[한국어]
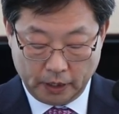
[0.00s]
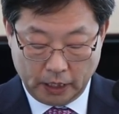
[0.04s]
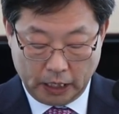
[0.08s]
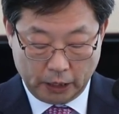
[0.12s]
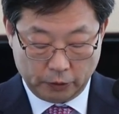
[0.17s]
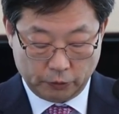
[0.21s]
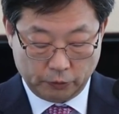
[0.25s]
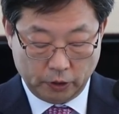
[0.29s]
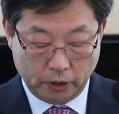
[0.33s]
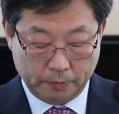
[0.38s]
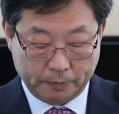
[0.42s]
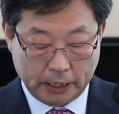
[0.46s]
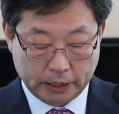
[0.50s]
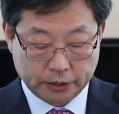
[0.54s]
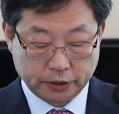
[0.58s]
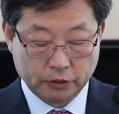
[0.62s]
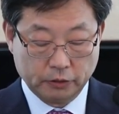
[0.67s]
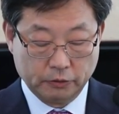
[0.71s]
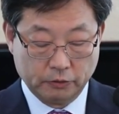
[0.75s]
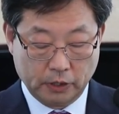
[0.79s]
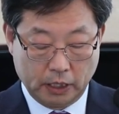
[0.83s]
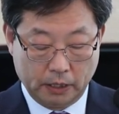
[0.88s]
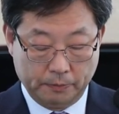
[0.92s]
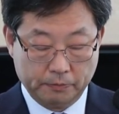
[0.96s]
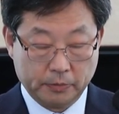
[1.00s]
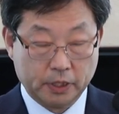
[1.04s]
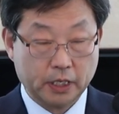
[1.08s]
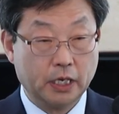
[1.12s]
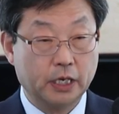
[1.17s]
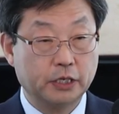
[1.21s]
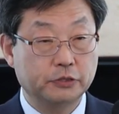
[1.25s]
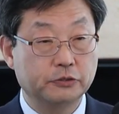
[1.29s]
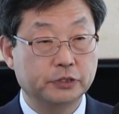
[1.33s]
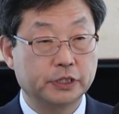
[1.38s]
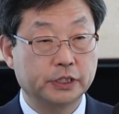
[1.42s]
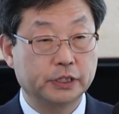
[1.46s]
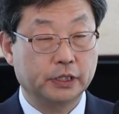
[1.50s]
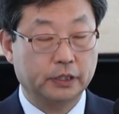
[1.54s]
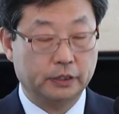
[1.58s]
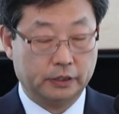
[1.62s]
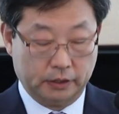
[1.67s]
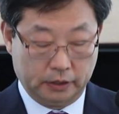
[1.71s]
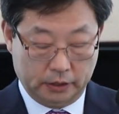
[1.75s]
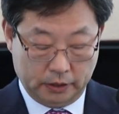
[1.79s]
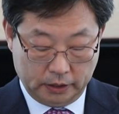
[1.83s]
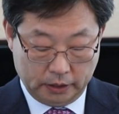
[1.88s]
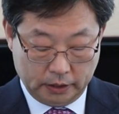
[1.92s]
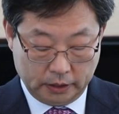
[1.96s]
학교의 발전과 함께
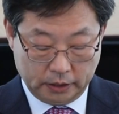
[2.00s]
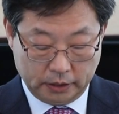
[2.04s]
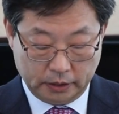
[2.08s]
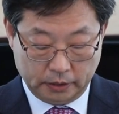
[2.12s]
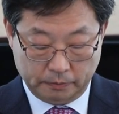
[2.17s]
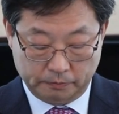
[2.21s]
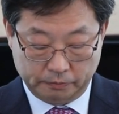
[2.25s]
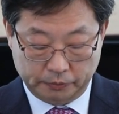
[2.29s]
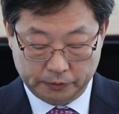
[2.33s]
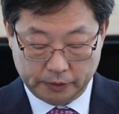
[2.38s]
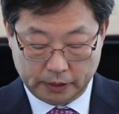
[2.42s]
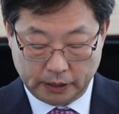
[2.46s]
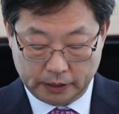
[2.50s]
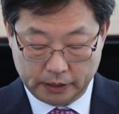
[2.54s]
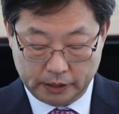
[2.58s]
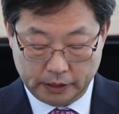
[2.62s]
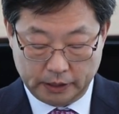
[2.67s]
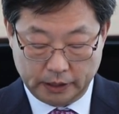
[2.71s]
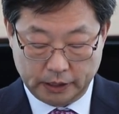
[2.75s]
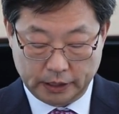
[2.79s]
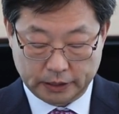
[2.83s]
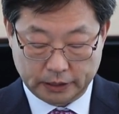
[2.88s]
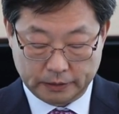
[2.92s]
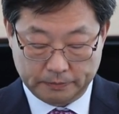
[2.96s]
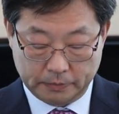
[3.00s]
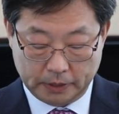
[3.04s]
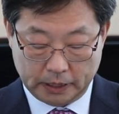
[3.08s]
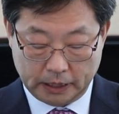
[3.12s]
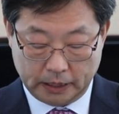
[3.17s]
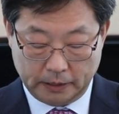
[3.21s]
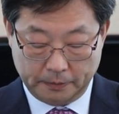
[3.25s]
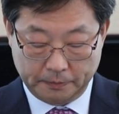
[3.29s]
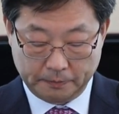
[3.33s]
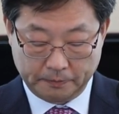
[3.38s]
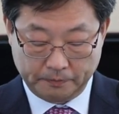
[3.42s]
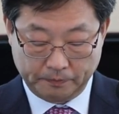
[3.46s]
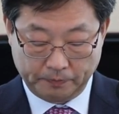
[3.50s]
해주시기를 어, 부탁드리겠습니다.